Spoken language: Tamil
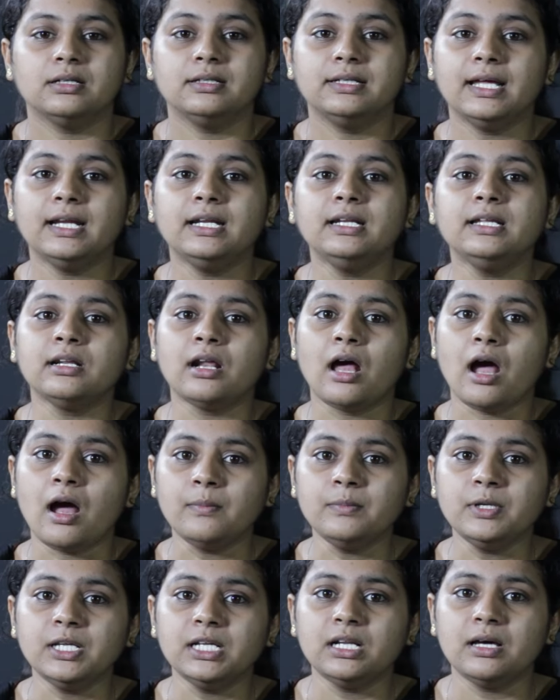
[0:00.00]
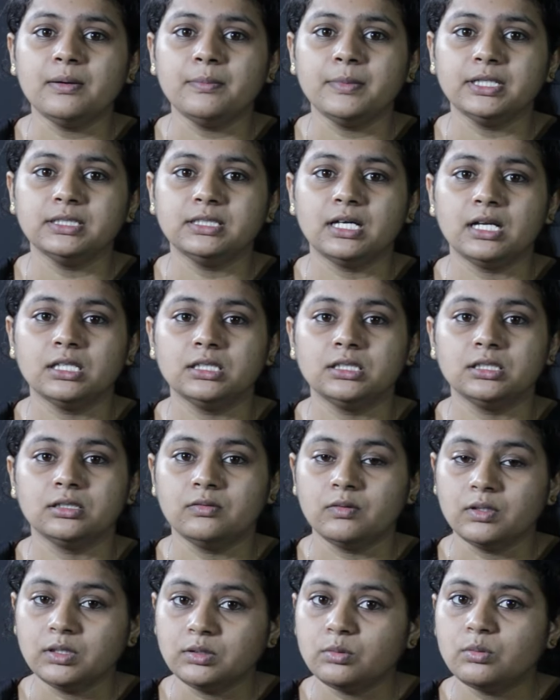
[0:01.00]
டெல்லி ராம்லீலா
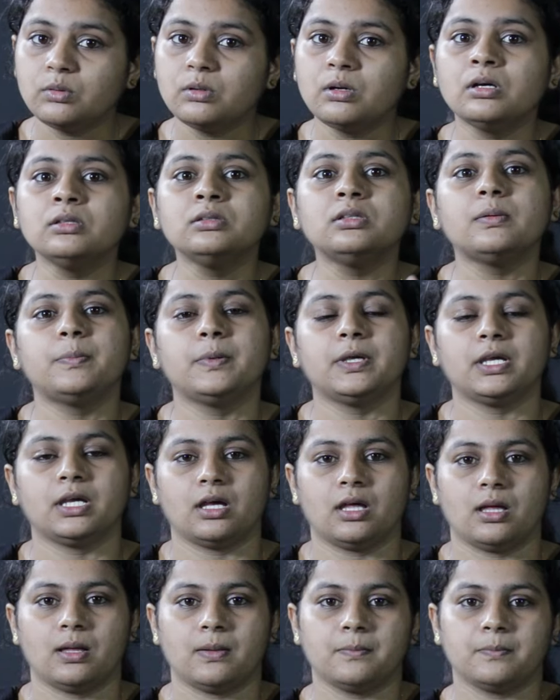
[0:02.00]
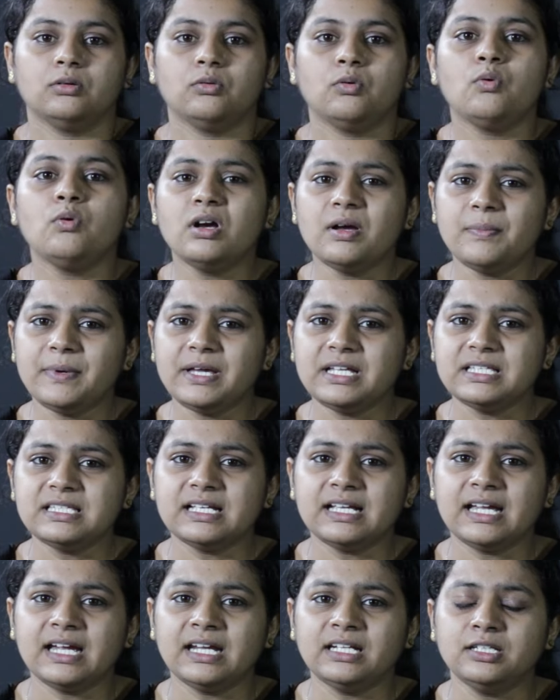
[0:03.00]
மைதானத்துக்கு வந்து உட்காந்துருப்பீங்க உங்கள்
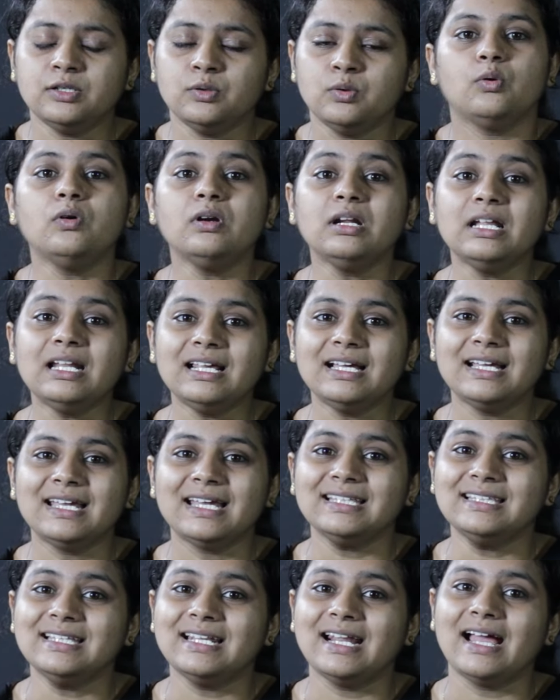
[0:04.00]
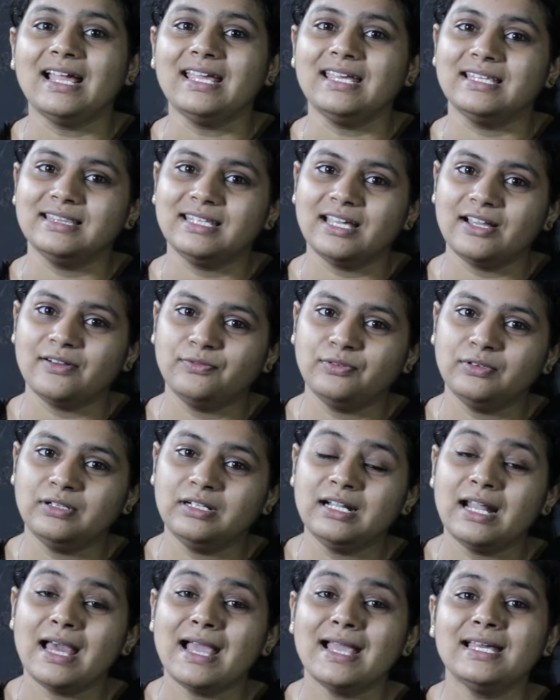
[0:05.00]
பேச்சை கேட்டு ஊழலுக்கு எதிராக இந்தியா
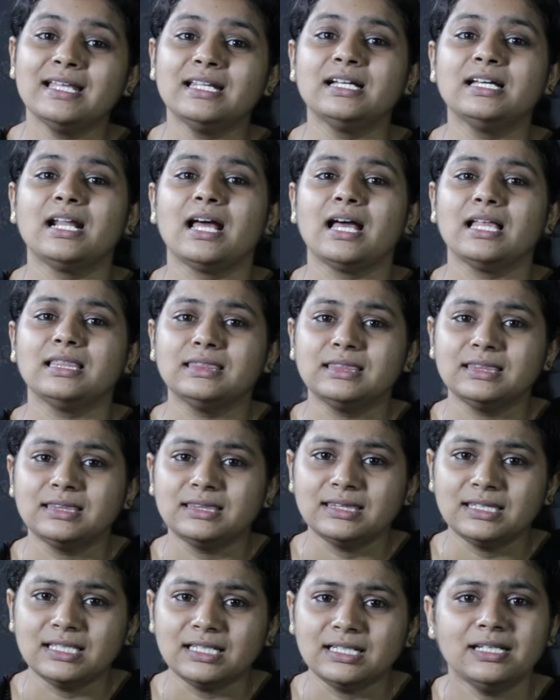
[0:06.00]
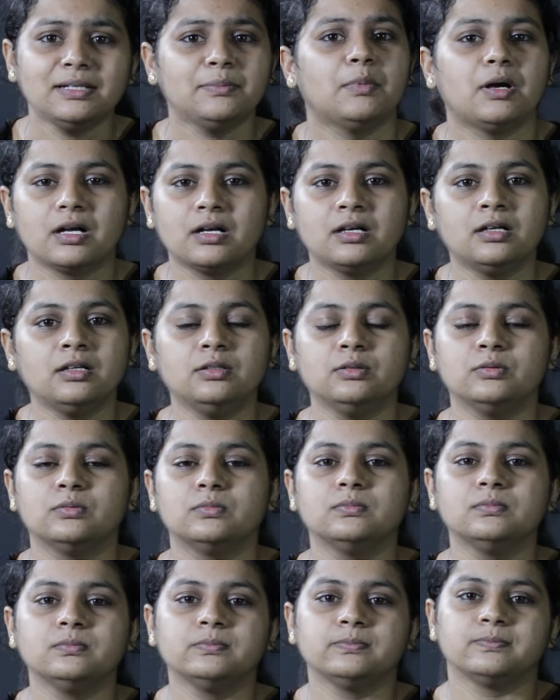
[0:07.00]
ஃபுல்லாக இருக்கிற அத்தனை
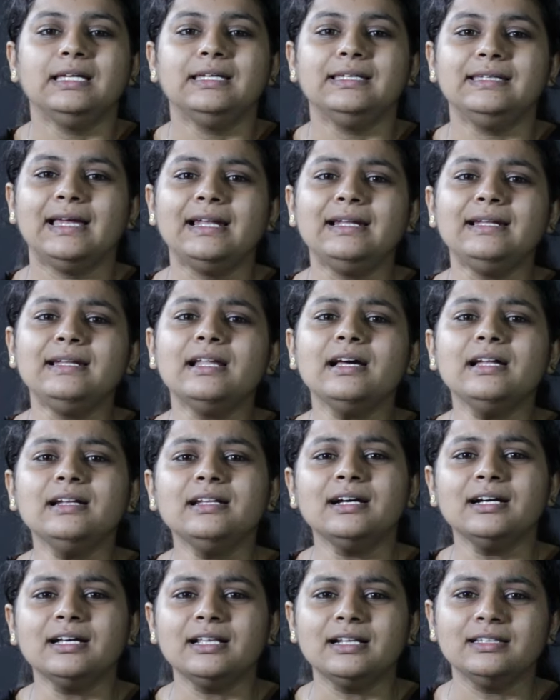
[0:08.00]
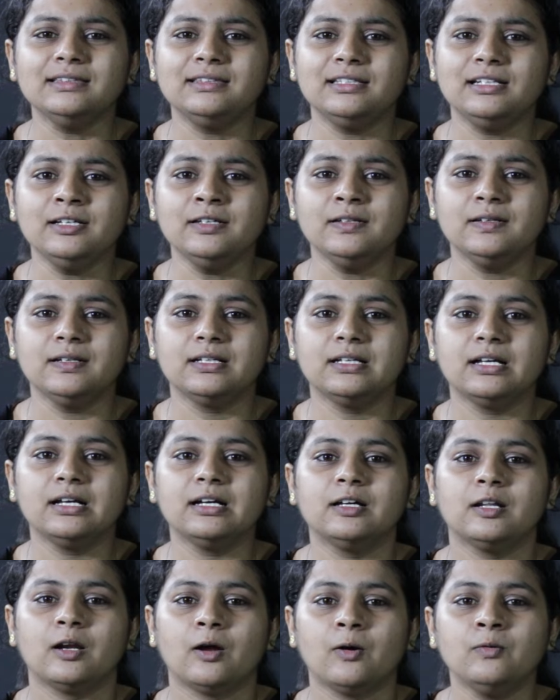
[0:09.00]
மக்களும் எல்லா நகரத்துலேயும் இருக்க
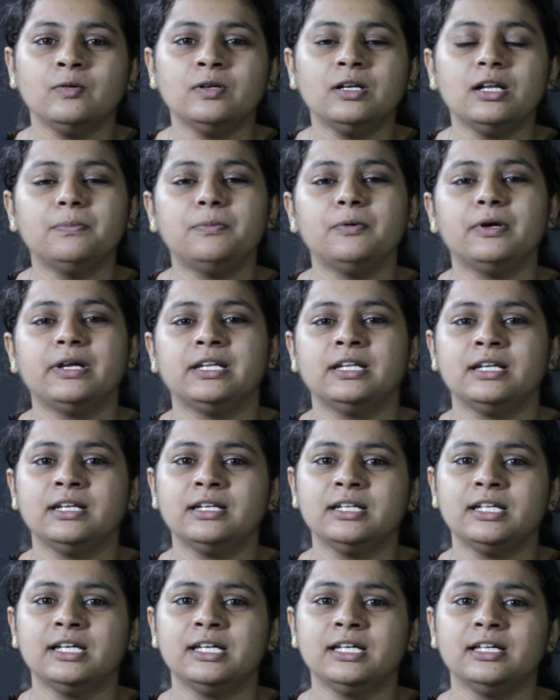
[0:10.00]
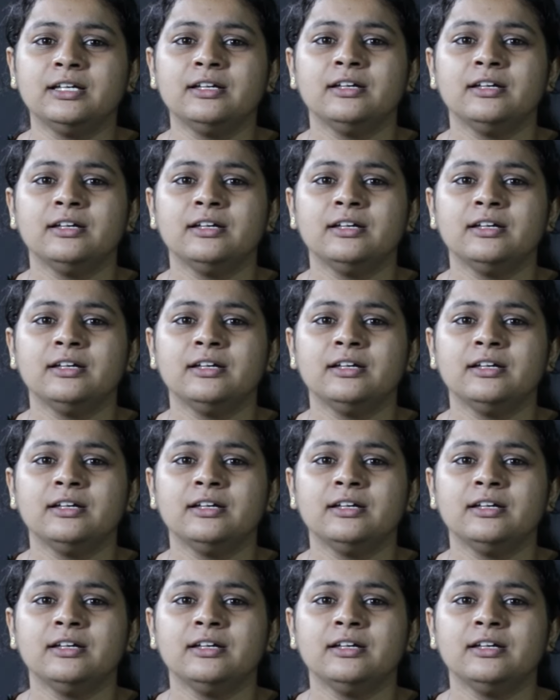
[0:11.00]
கிரவுண்டில் போய் நின்று